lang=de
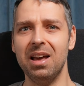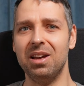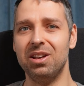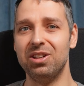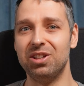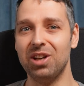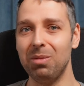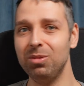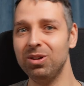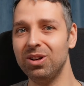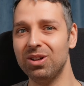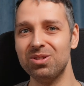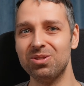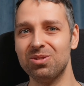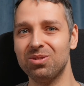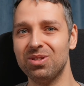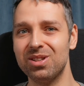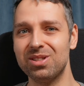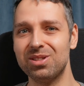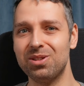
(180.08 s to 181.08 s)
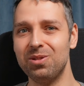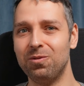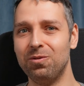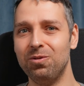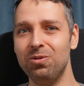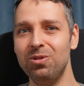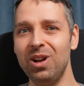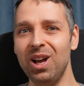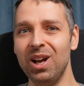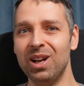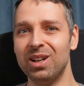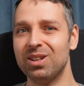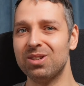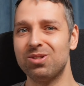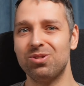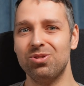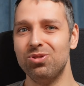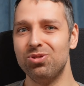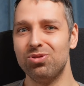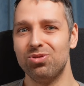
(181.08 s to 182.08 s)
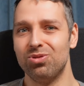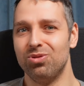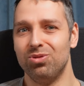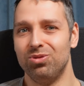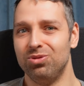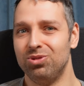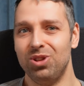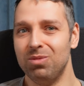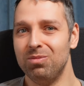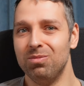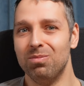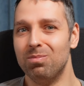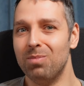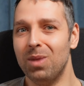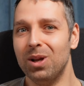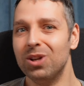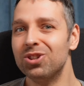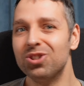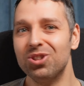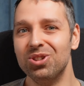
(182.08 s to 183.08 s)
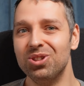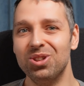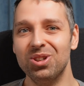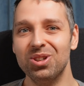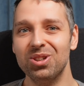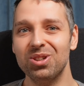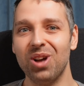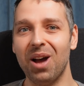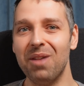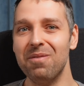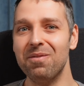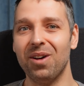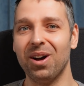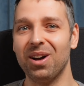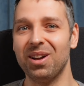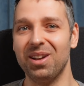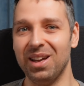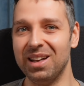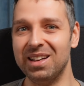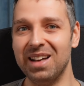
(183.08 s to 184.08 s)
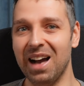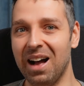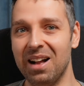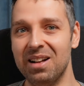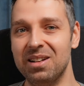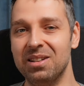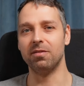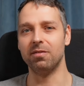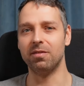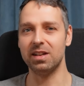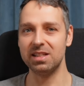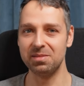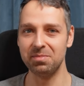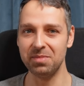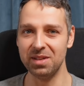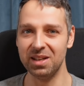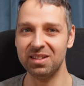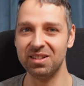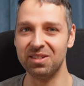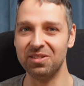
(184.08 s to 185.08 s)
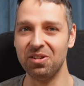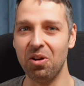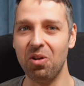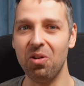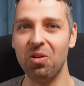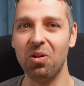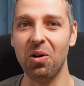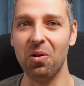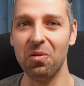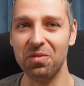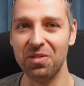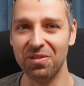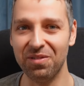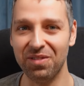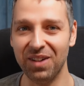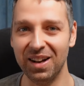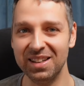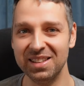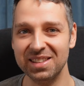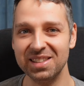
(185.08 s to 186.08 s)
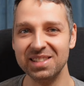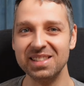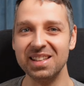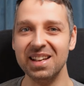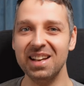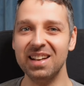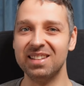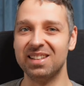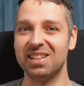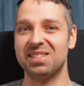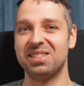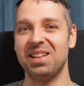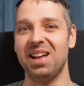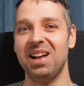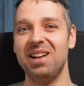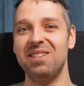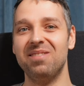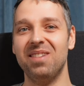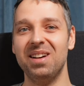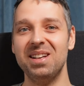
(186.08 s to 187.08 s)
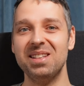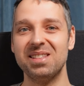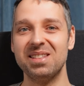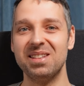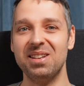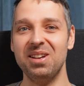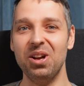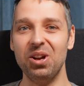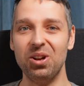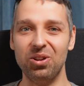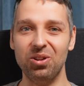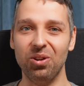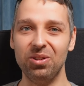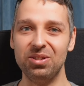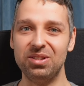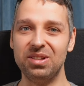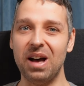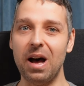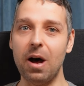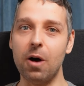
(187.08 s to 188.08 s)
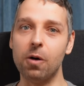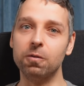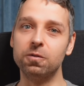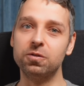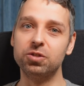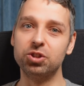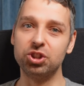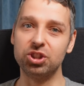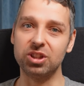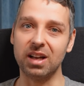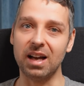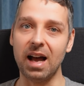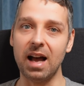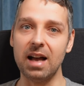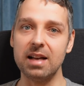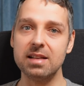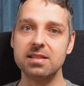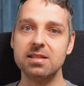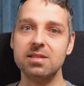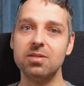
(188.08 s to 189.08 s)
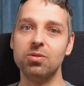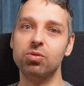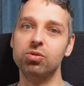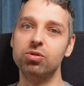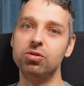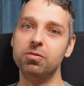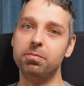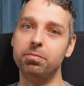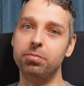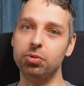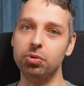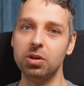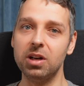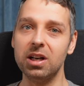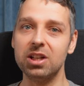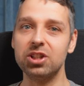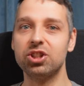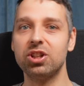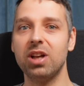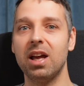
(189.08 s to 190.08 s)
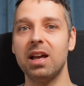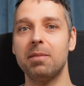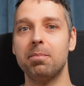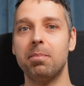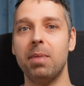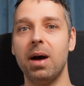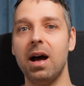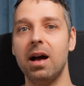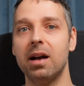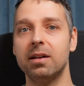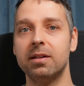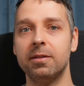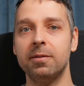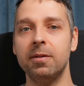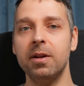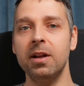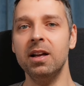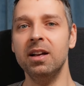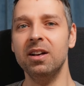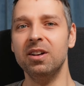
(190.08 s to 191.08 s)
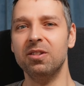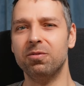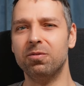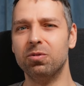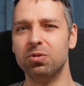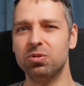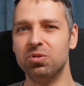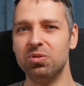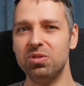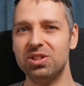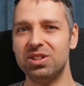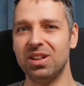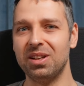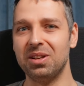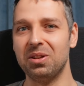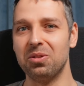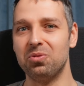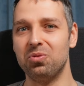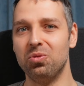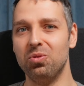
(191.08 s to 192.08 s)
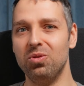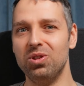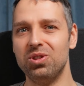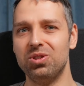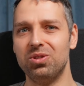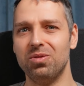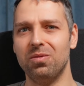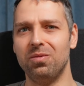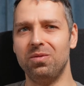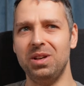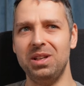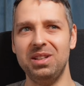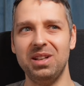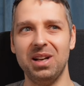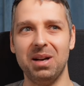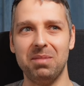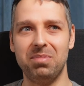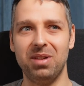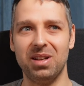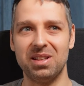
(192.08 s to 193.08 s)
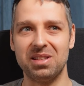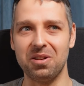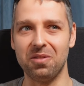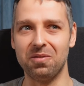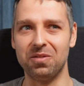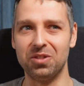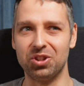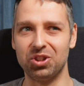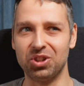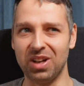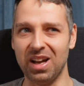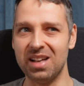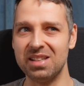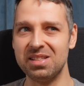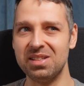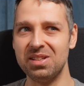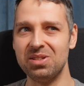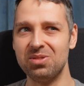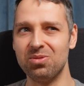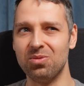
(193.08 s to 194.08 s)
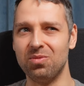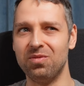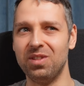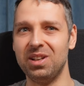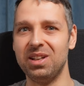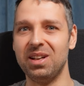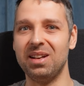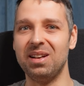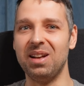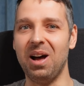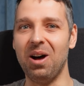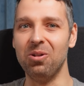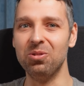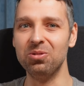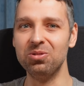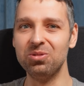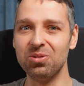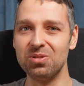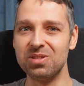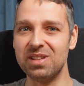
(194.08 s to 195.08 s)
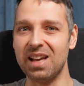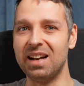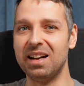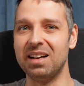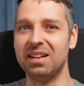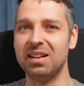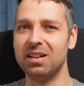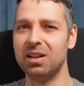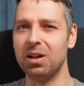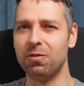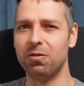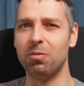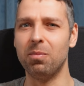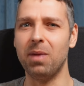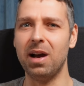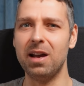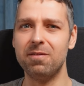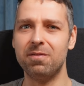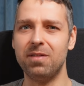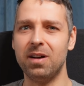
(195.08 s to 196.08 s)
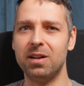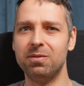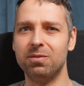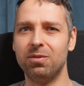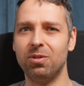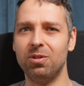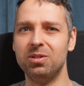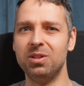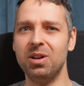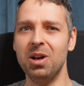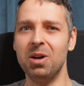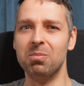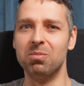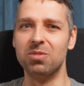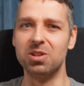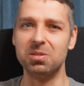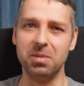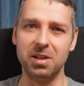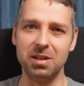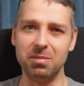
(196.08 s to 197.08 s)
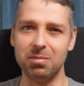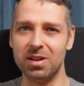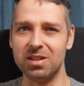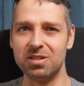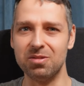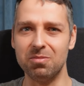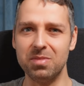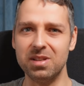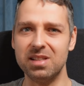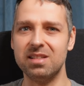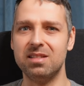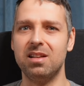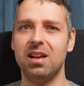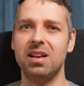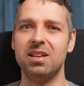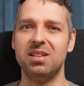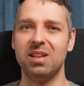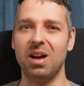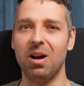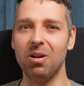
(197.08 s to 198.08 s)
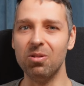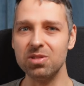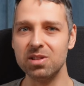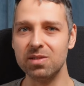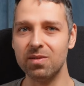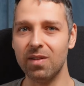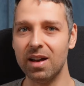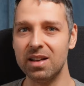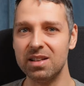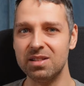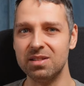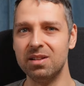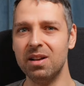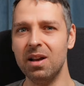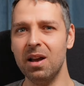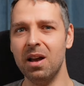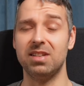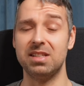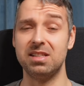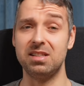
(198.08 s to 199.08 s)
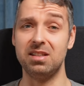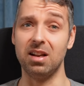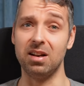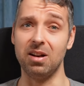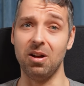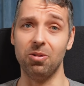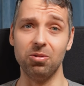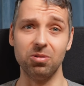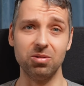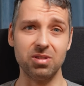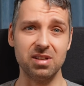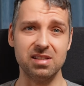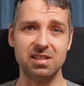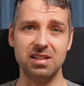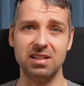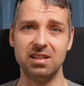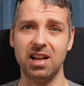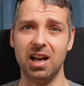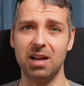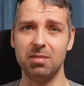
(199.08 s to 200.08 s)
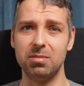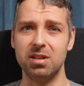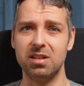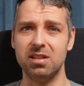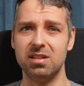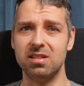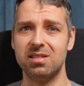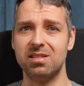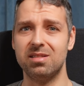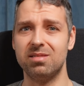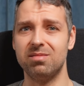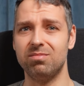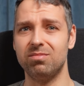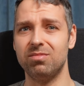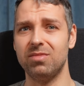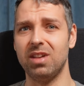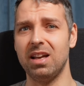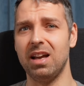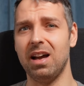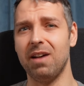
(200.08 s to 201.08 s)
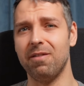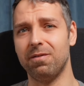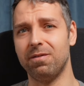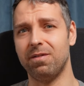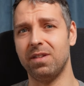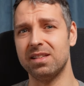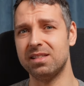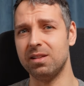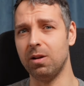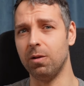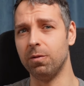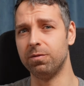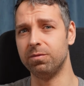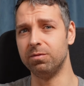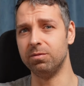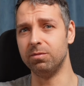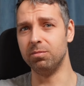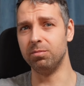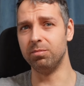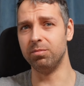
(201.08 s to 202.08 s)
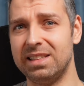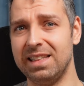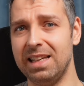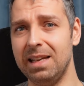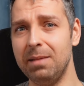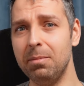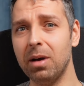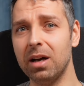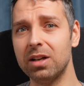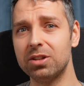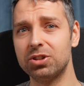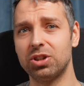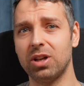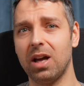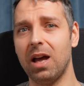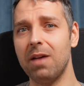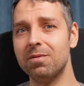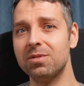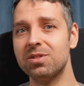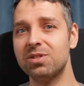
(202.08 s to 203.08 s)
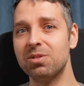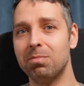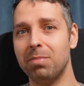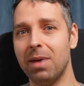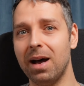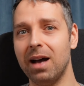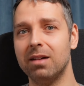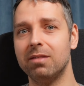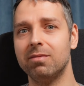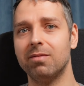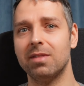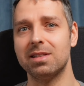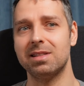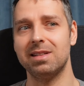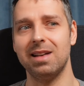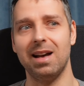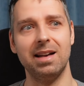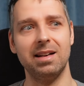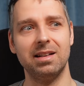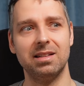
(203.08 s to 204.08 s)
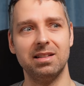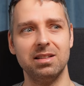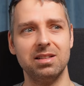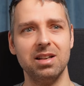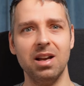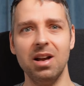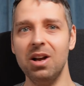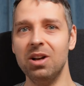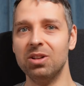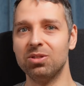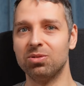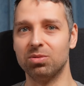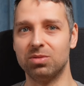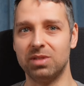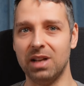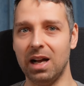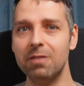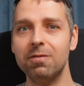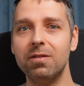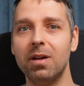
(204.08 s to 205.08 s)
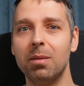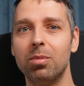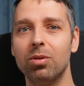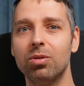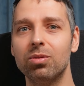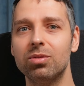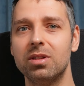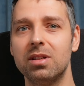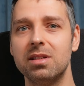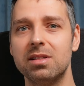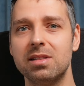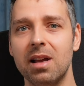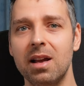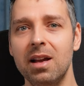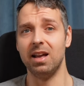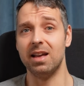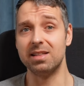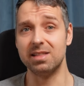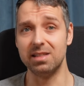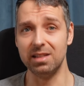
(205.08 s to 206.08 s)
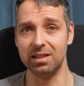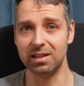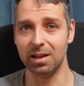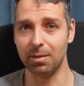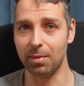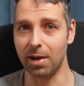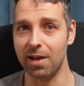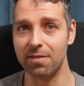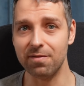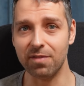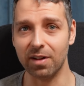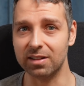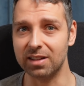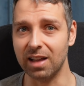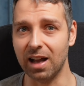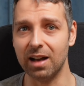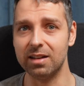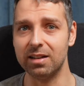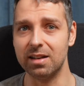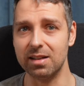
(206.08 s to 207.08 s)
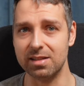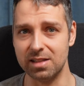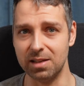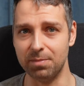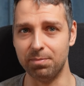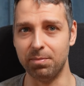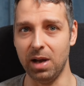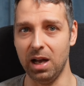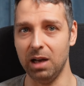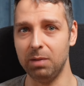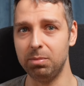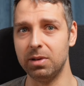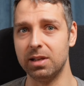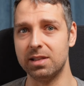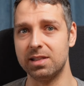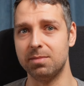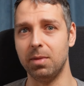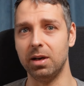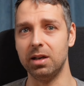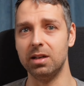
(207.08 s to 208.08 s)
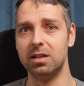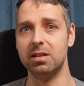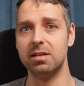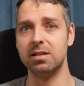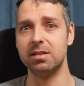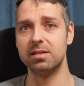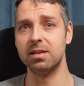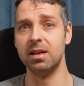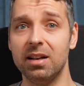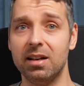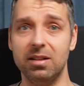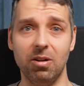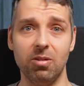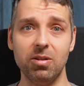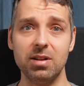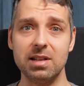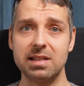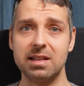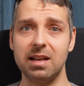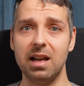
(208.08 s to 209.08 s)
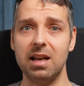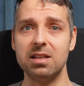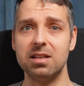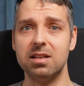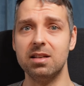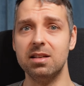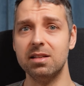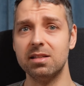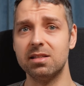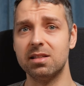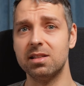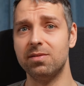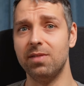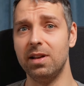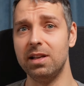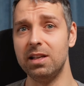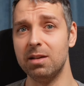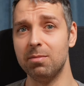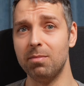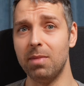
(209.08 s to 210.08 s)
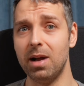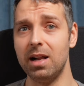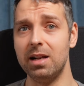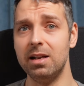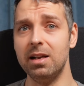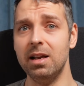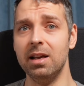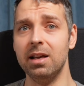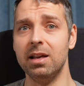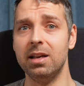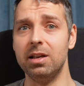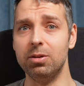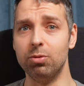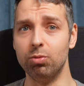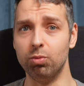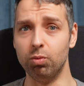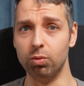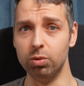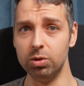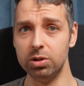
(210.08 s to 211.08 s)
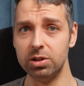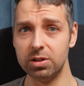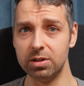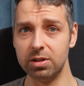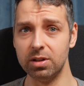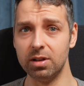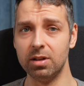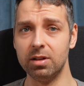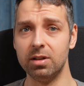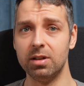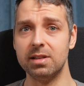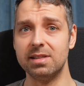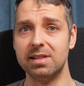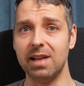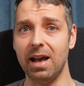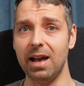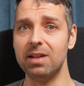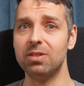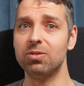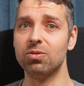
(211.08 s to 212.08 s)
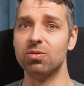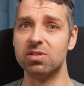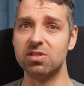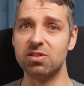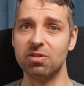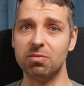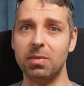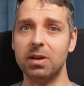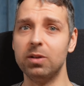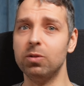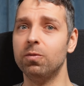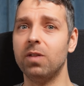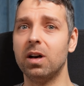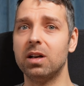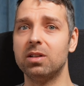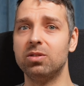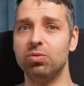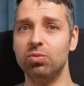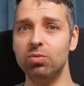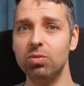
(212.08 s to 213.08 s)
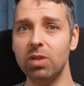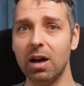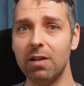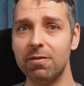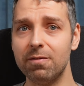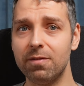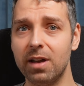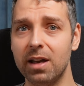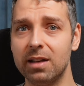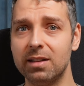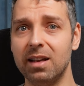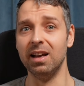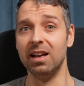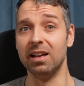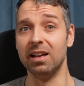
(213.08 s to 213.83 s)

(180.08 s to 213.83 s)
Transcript: ich habe dann so das Gefühl, das ist den Menschen hier einfach egal. Was mir dann auch aufgefallen ist, dass teilweise Leute auf Straße und Bürgersteig parken, wodurch dann natürlich weniger Platz auf der Straße ist und wenn dann Autos aneinander vorbeifahren wollen, muss man immer so ein bisschen leicht ausweichen. Was ich dann auch noch gesehen habe, ist, naja, fast auf einem Zebrastreifen zu parken, was ja eigentlich total verboten ist. Es liegt aber einfach daran, dass hier Parkplatzmangel ist. Genau das gleiche ist es, wenn ihr mal in Wutsch seid und zur Manufaktura fährt,